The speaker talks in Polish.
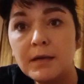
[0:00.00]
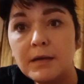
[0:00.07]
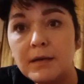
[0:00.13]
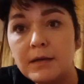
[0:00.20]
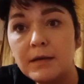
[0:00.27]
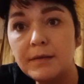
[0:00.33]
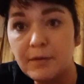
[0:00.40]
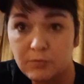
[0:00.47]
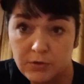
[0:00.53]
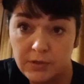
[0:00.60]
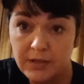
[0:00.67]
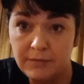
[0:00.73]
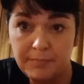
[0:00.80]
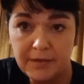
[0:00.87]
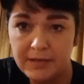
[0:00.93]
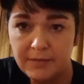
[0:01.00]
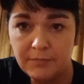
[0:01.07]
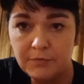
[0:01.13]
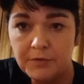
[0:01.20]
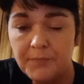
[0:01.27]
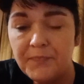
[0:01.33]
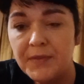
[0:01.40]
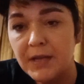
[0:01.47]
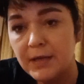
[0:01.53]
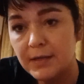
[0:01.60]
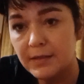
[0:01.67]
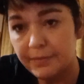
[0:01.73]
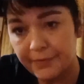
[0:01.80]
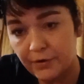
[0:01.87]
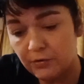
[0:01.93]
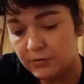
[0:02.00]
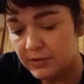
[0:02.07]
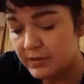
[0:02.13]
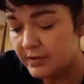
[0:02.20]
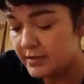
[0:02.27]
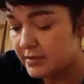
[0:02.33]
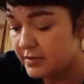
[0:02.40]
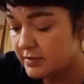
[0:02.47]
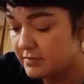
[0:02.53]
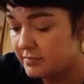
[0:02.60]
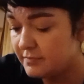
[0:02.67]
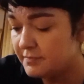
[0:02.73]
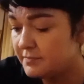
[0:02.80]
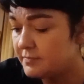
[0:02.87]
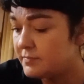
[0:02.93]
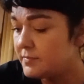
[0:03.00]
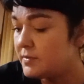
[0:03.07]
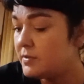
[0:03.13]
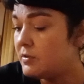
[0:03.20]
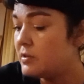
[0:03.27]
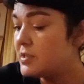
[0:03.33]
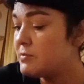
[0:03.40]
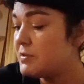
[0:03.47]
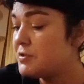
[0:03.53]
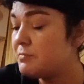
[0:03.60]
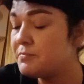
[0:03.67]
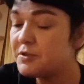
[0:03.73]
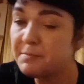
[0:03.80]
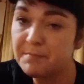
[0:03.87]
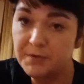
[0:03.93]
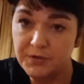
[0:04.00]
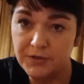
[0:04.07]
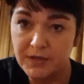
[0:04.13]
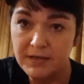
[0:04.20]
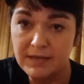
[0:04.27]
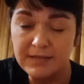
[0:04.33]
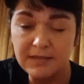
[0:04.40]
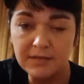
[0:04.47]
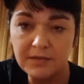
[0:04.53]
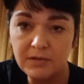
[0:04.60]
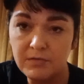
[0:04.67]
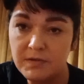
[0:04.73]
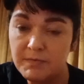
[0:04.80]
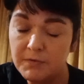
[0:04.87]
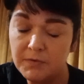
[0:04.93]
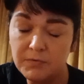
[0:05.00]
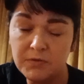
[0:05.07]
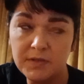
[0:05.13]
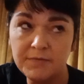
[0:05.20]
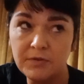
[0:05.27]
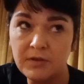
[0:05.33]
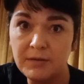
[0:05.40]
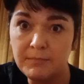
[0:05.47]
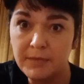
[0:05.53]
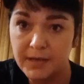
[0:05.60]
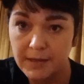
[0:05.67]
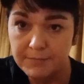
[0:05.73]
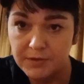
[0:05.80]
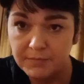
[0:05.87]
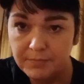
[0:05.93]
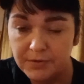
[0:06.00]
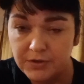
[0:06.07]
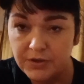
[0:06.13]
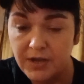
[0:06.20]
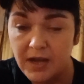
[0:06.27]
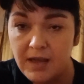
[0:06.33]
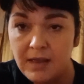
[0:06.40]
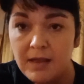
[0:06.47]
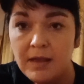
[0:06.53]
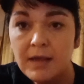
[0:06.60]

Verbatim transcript: E, nauczyciel pięknie mówi. No, e, okazała się przepyszna, a z i zmiana to już jest w ogóle mega przepyszna.